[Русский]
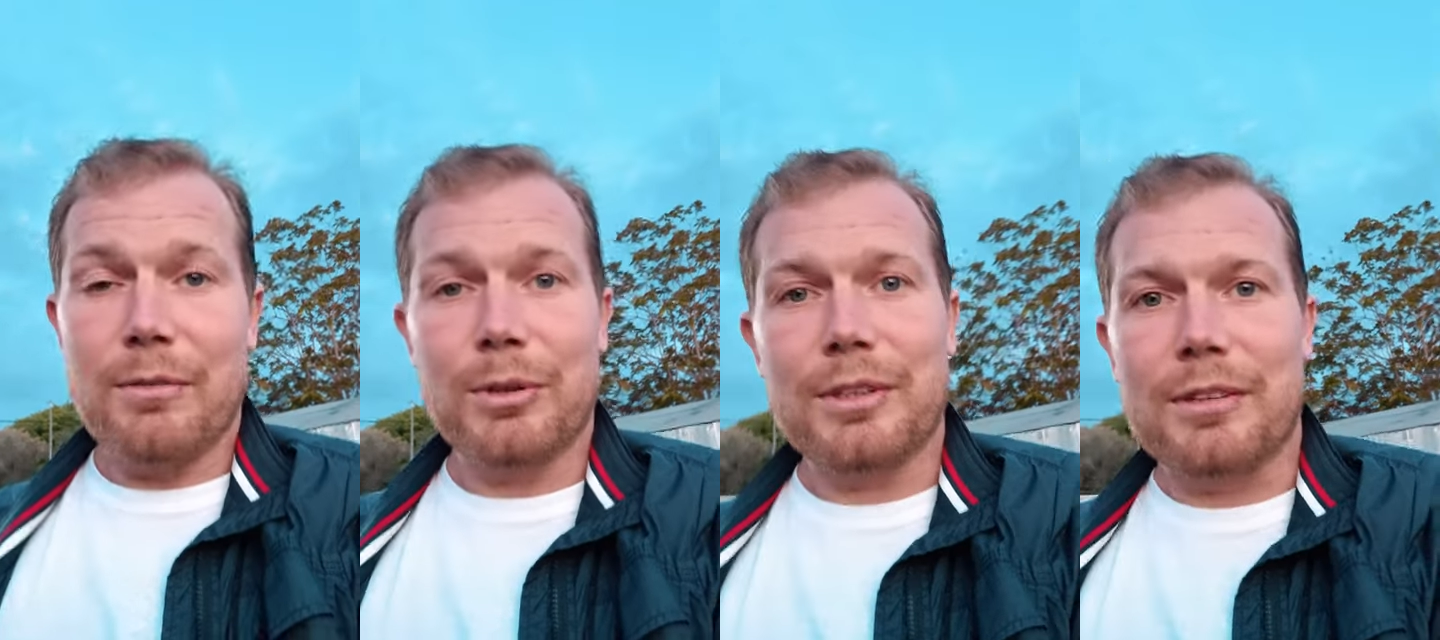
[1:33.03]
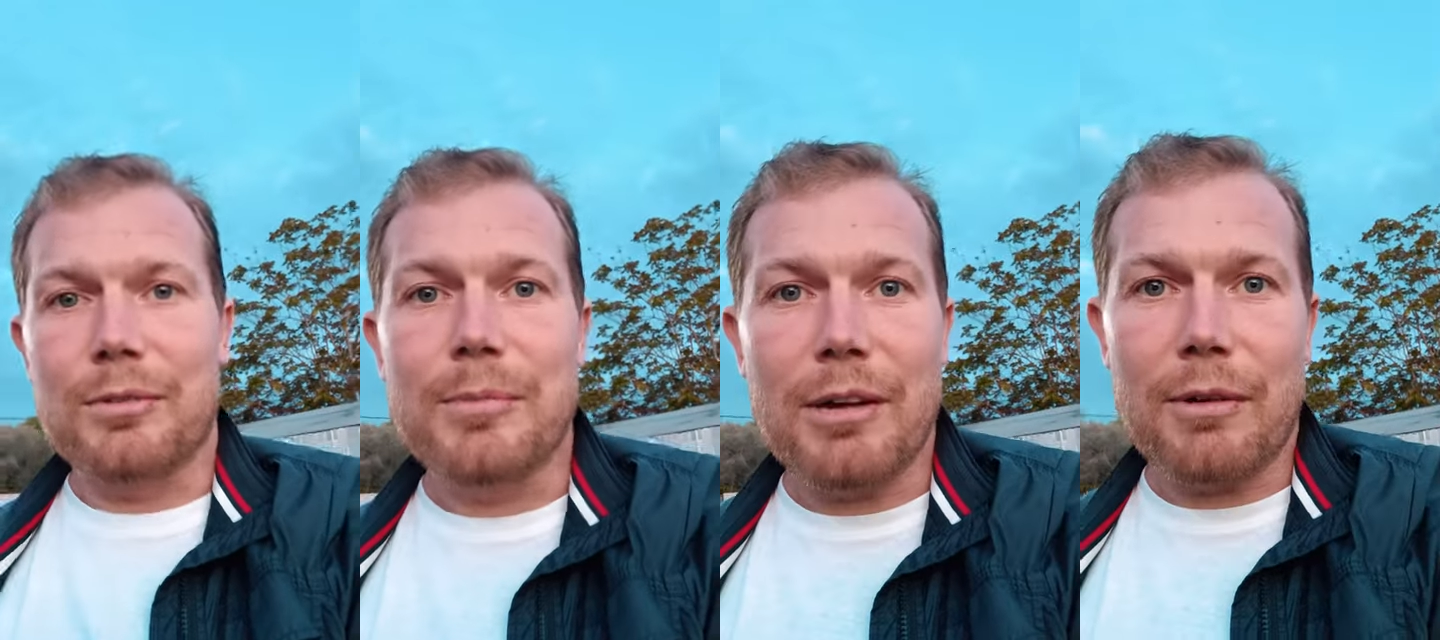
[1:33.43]
Вот
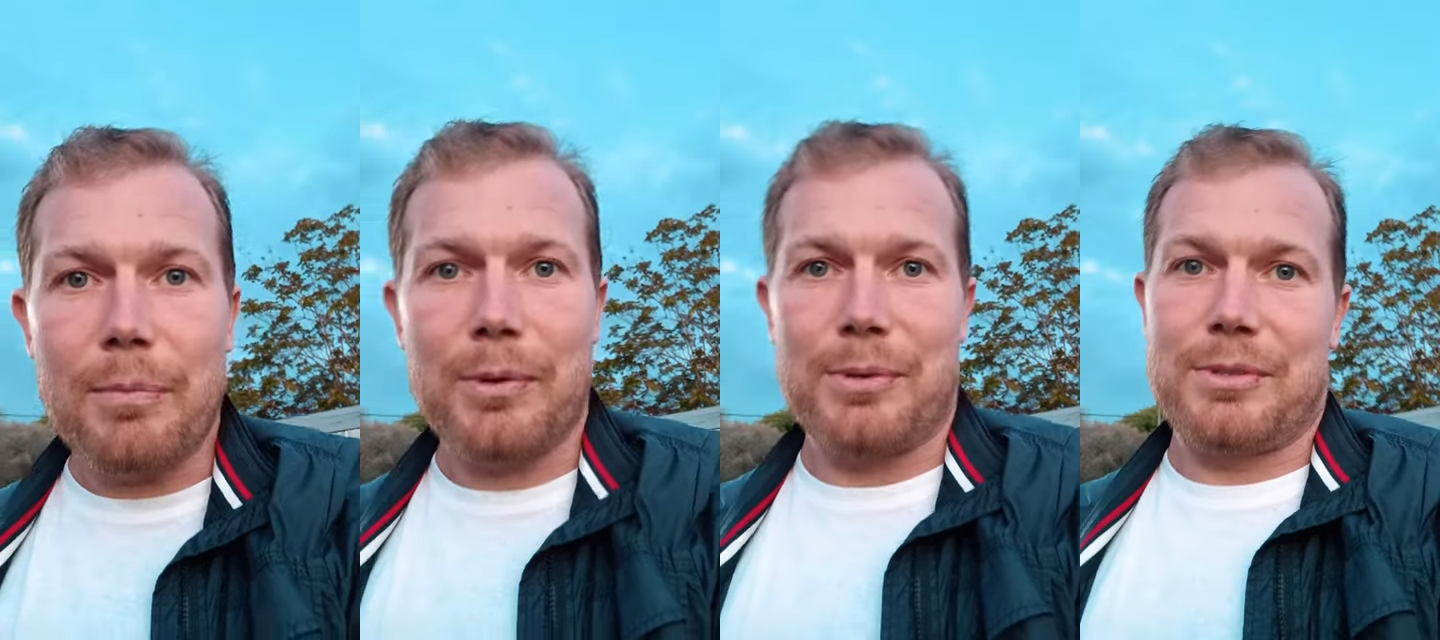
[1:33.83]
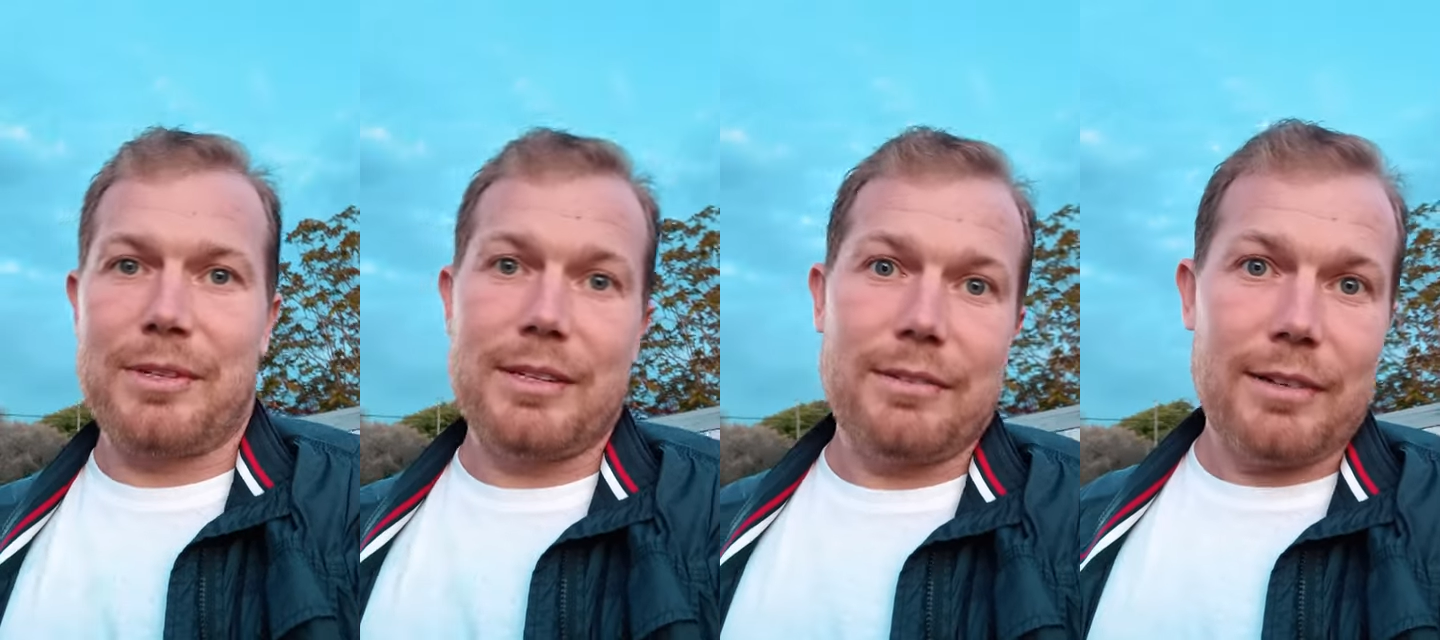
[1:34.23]
у меня вопрос.
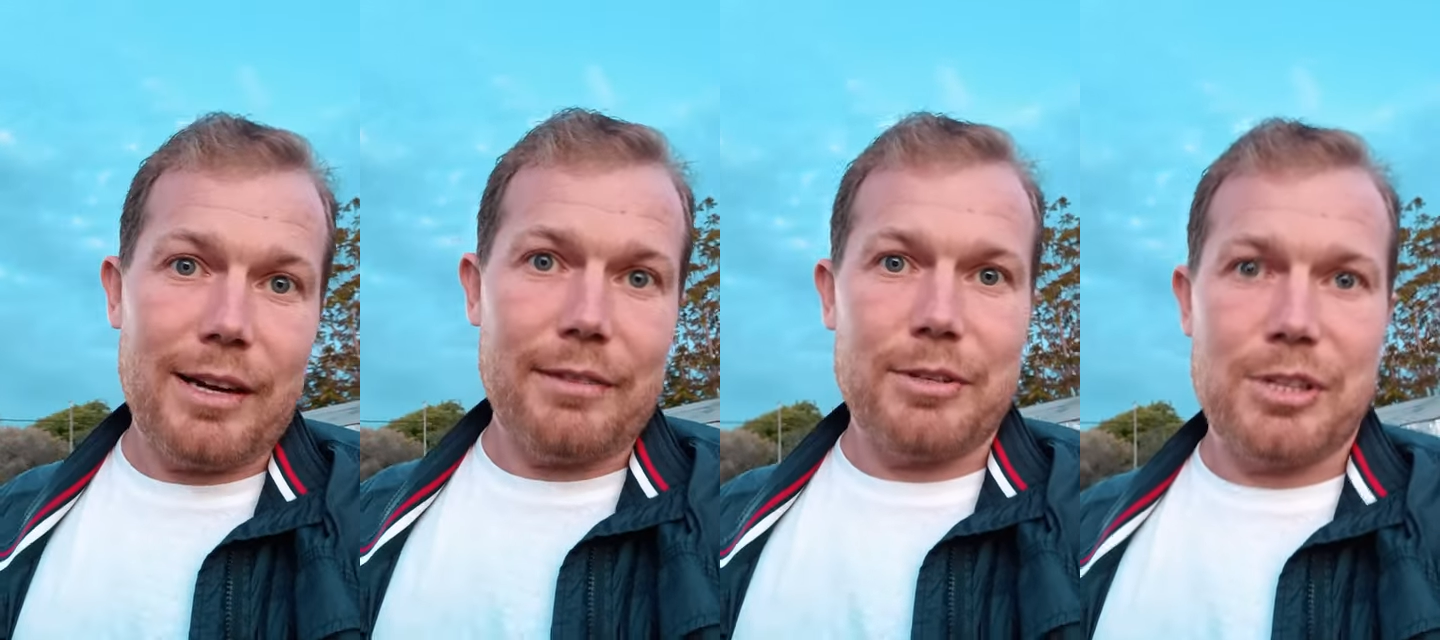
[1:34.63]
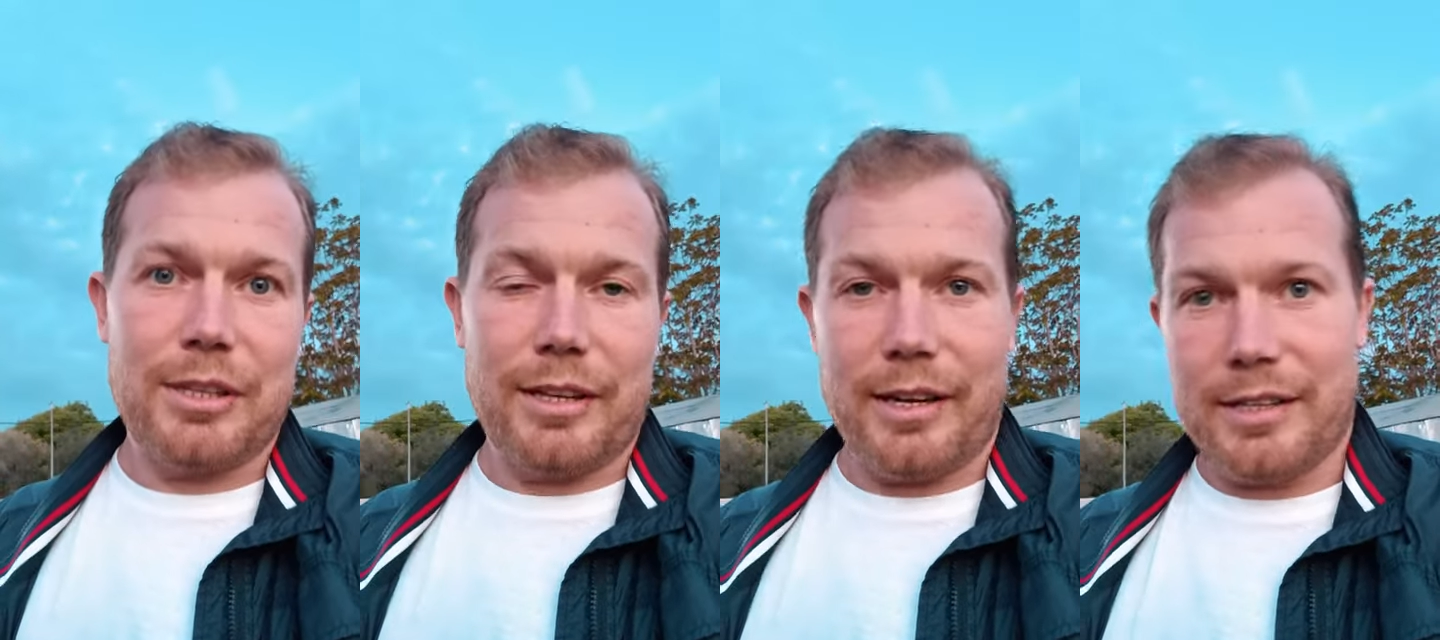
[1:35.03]
Как вы
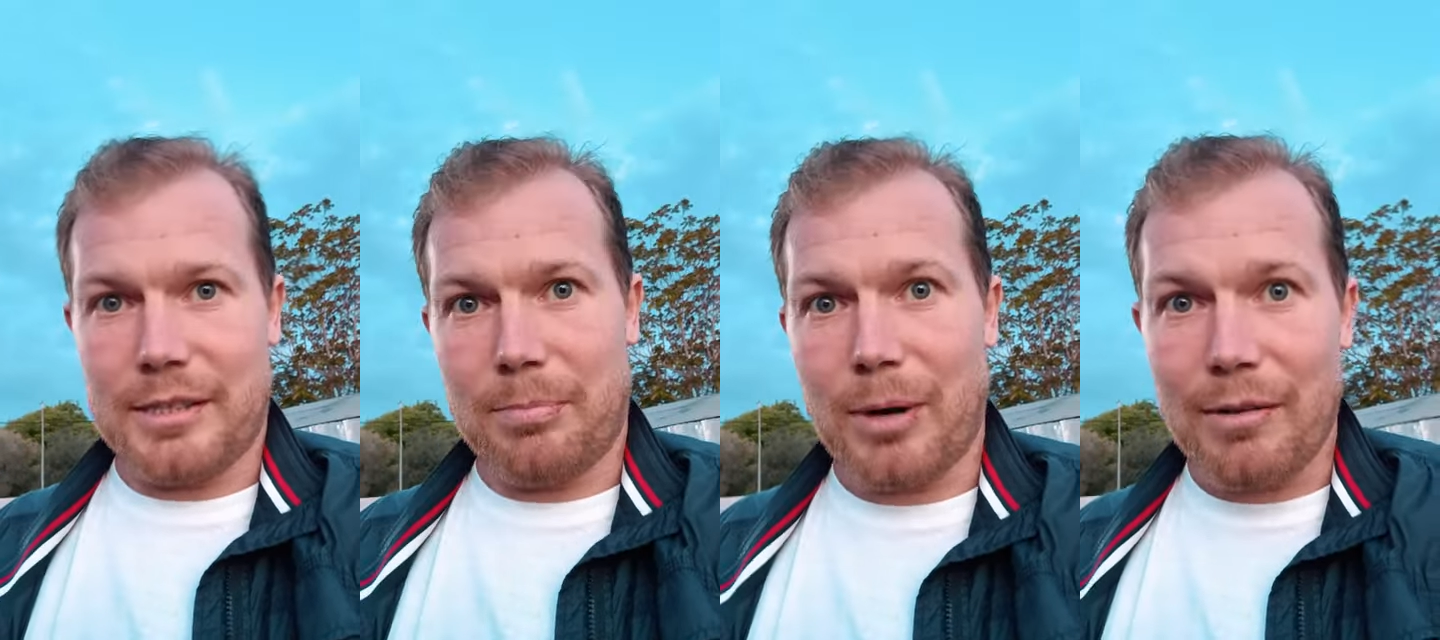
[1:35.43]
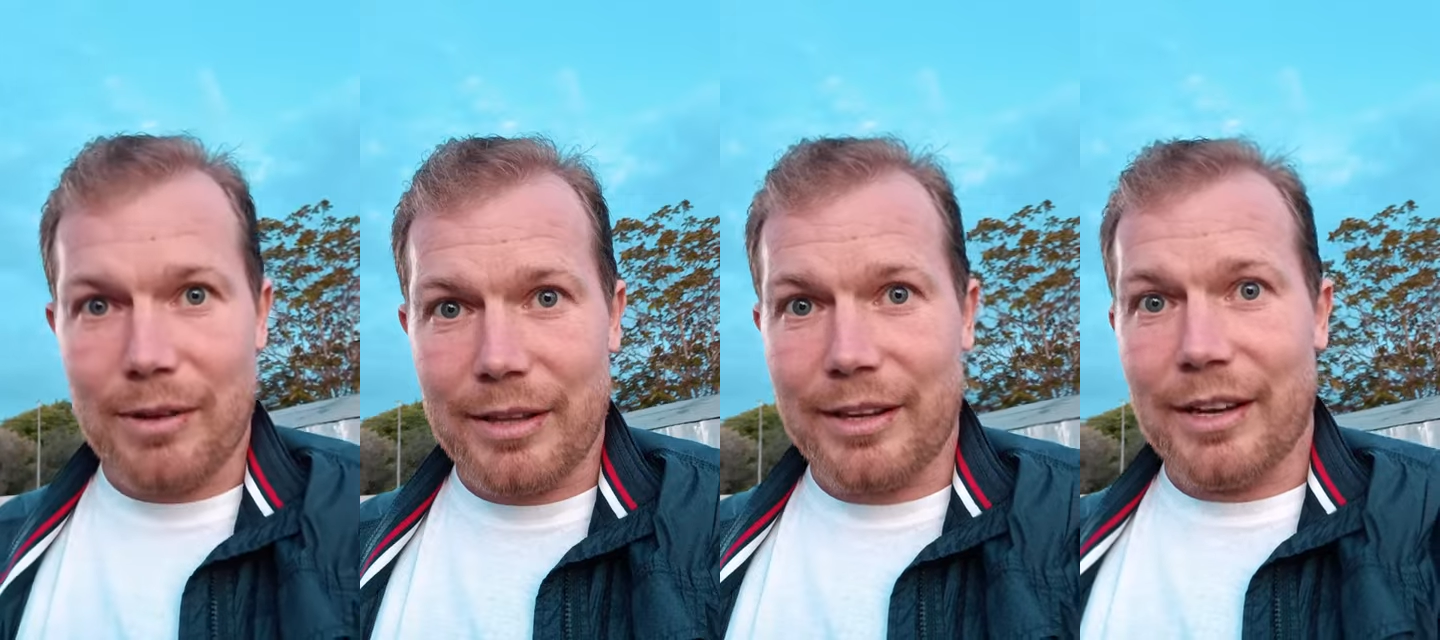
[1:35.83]
считаете,
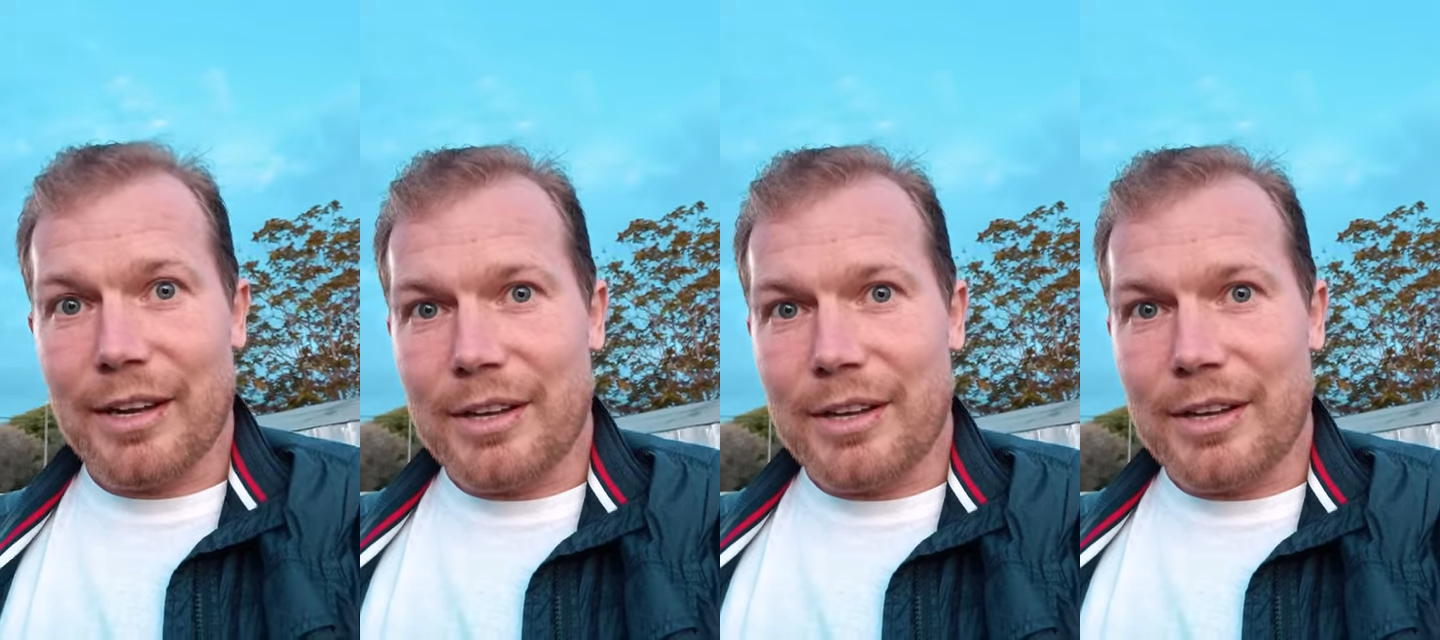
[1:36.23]
правильно